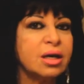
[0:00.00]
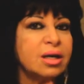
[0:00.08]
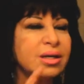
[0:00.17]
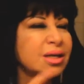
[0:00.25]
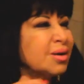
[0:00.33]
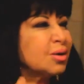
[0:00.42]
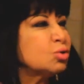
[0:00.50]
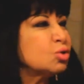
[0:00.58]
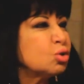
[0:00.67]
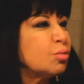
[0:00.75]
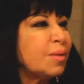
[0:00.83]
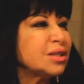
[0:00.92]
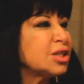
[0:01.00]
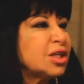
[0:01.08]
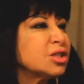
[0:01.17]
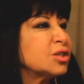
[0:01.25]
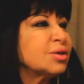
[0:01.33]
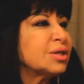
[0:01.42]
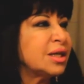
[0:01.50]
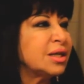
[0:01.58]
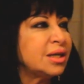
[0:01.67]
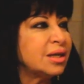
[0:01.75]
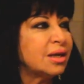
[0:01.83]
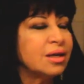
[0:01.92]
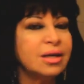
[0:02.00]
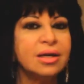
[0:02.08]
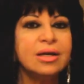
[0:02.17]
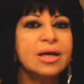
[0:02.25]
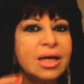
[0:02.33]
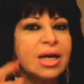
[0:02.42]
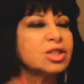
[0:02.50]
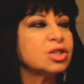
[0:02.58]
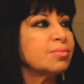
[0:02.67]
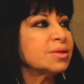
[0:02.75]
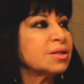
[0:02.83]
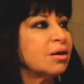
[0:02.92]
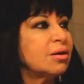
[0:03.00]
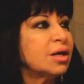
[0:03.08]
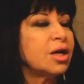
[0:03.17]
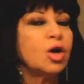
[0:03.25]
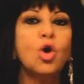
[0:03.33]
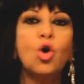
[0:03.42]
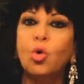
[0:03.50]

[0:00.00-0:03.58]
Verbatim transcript: غير كده كانوش جم عشان كده سواد عينينا جينا عشان مصالح